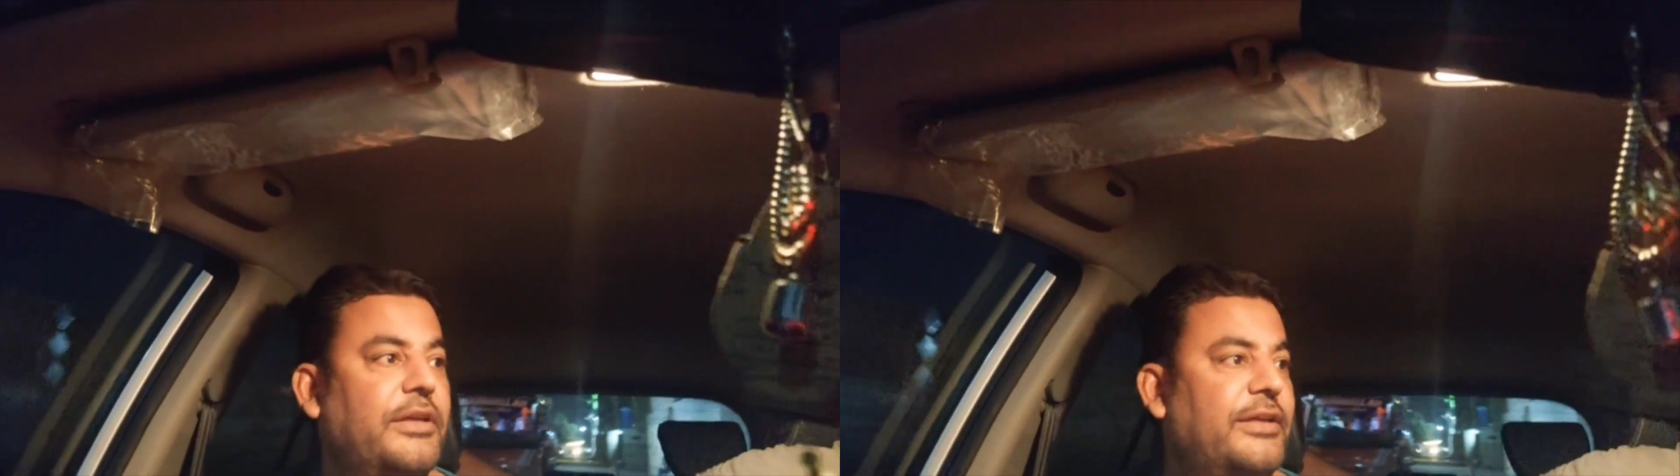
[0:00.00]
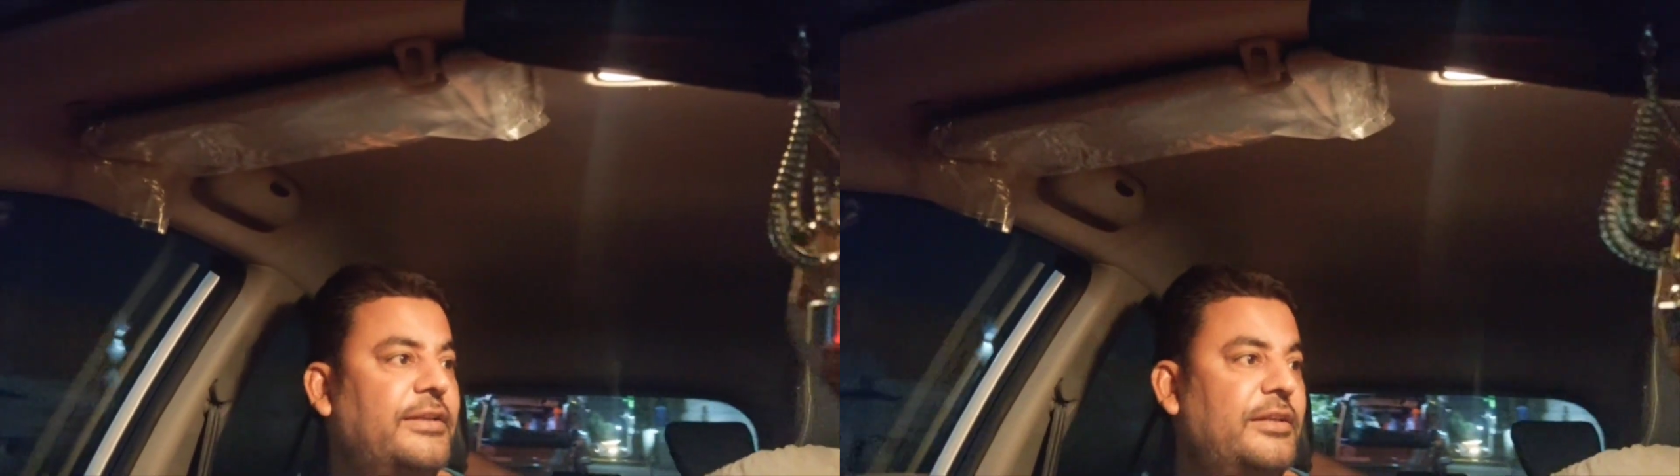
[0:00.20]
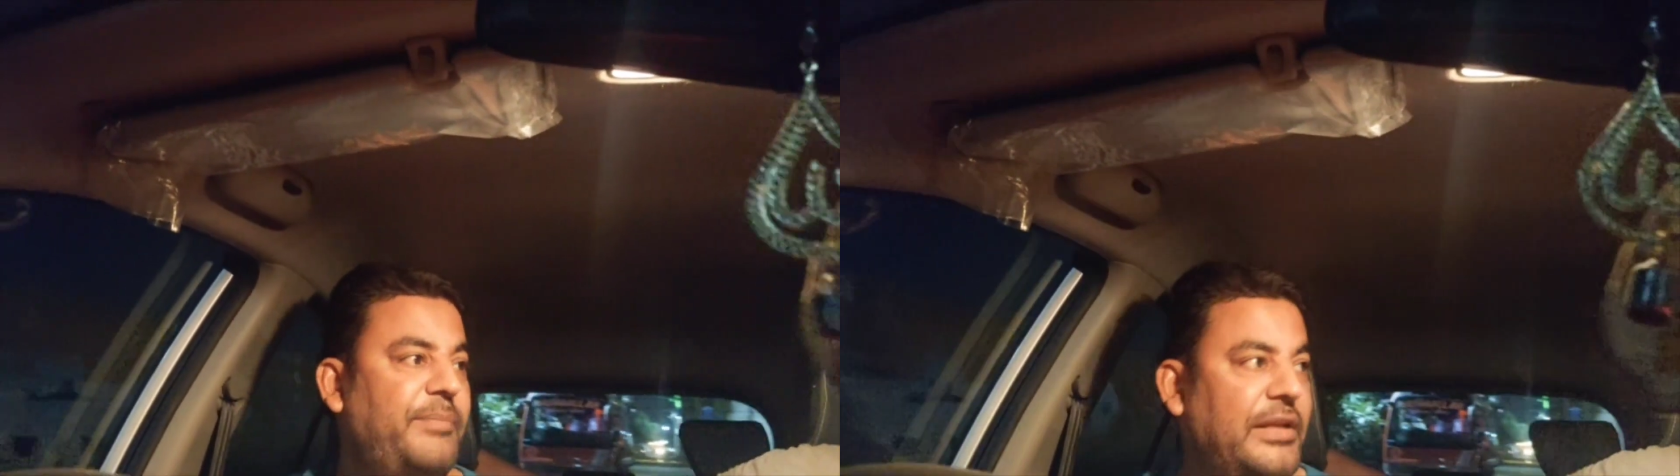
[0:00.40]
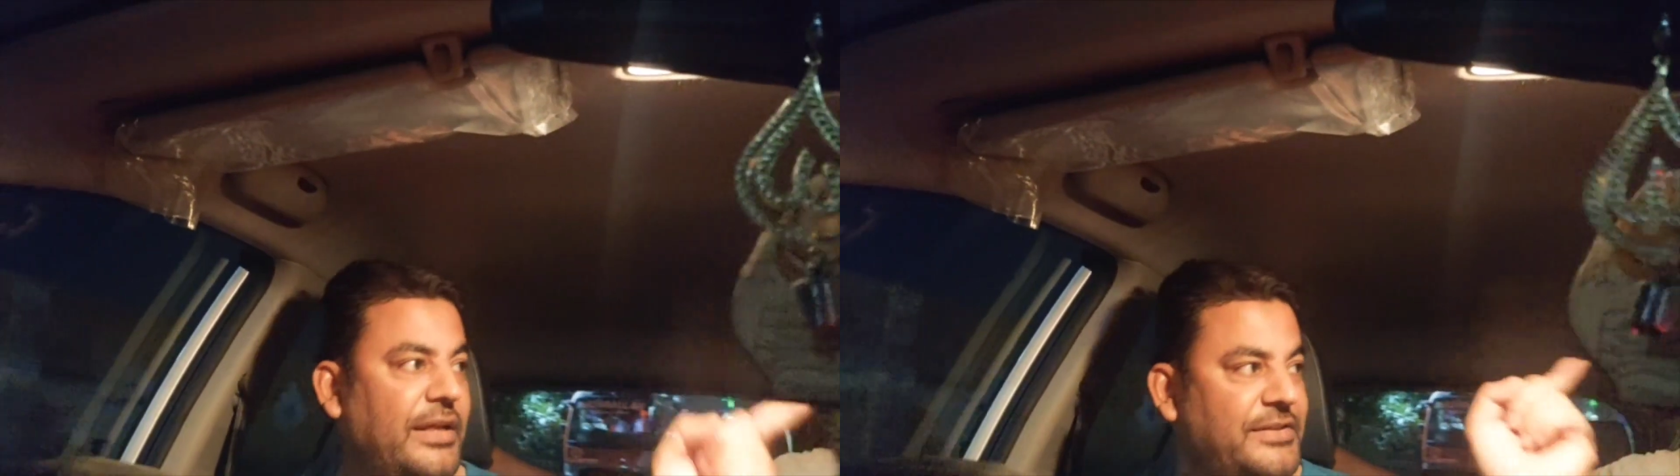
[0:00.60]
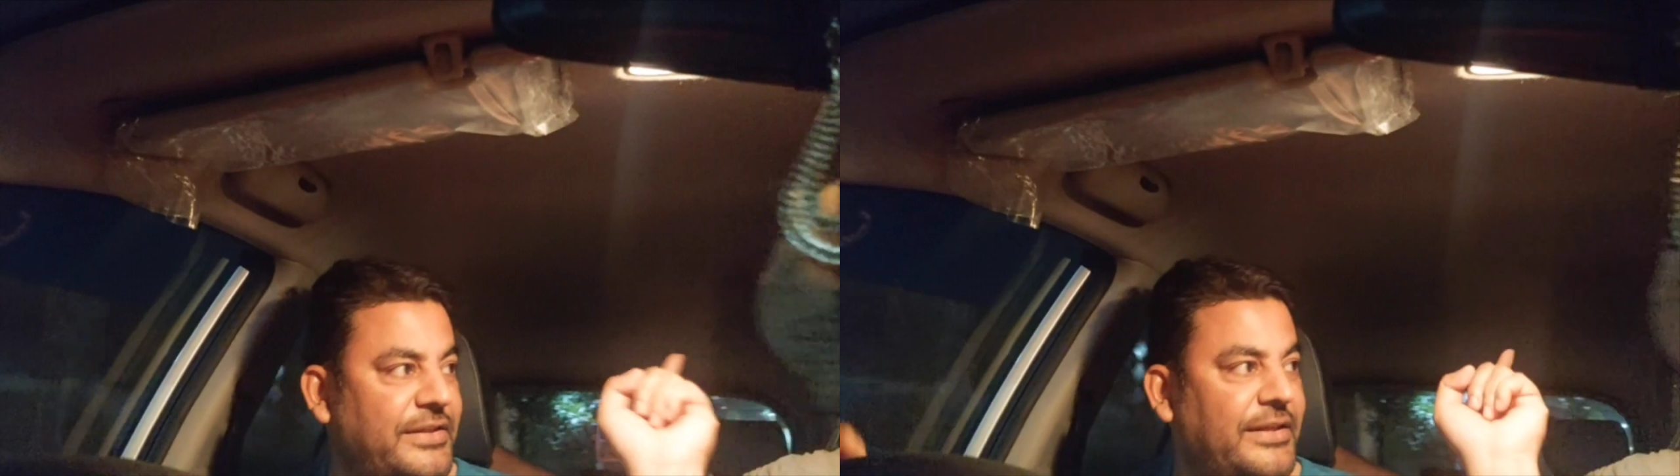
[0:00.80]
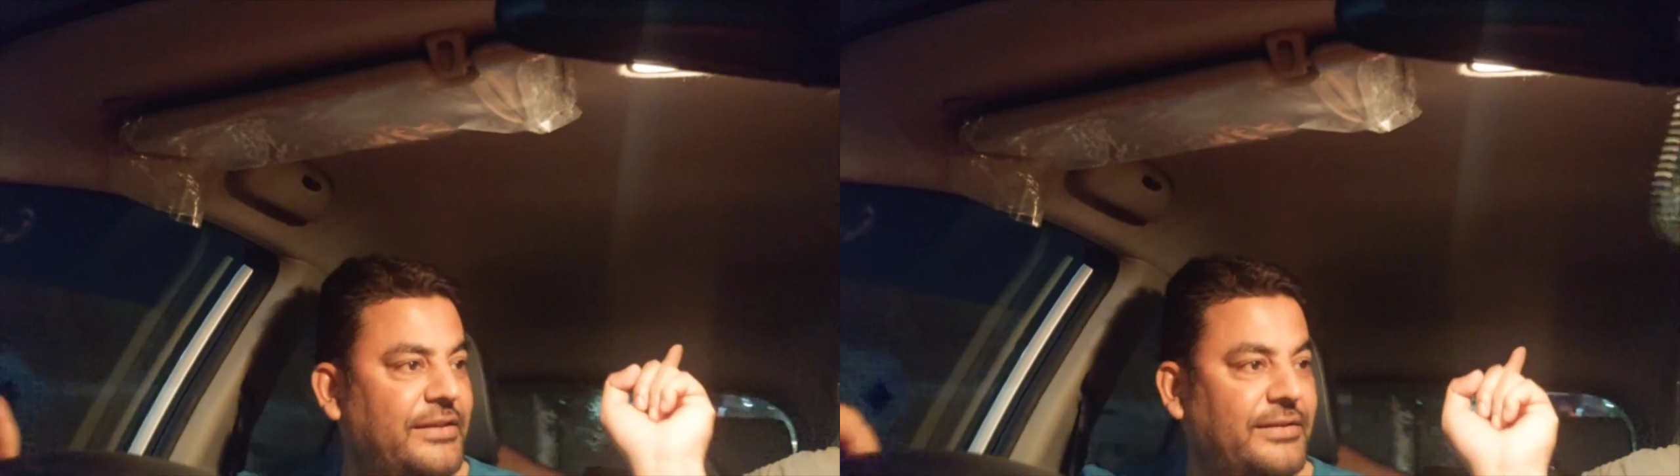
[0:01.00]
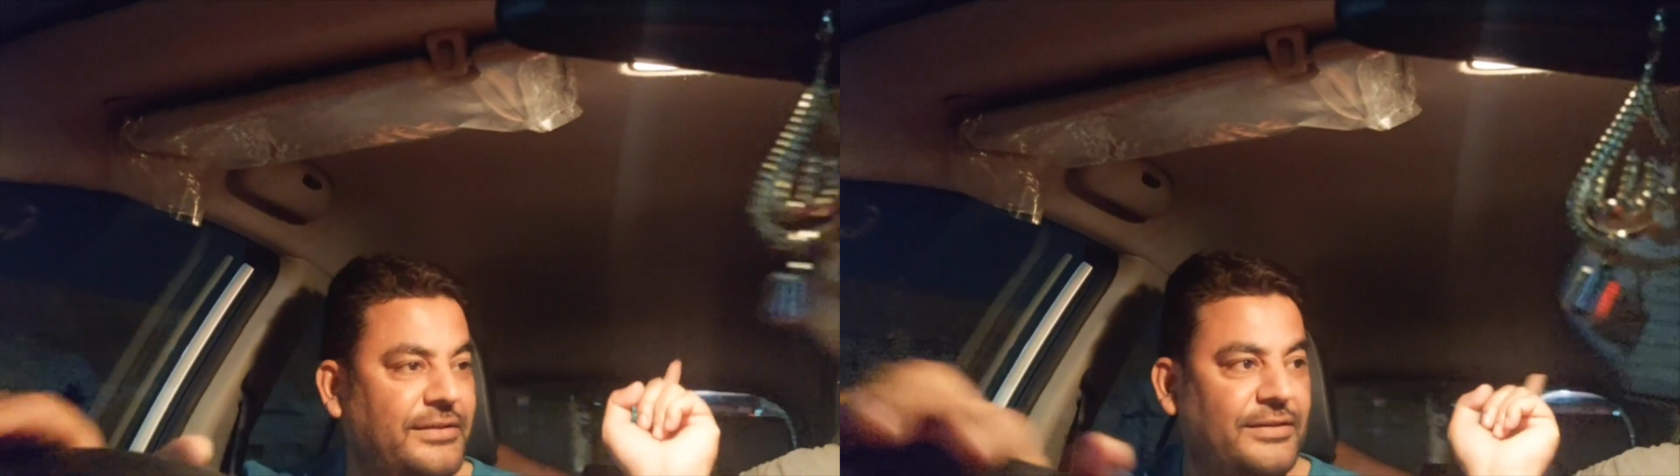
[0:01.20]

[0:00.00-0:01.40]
ये, ये पहले ऐसे गए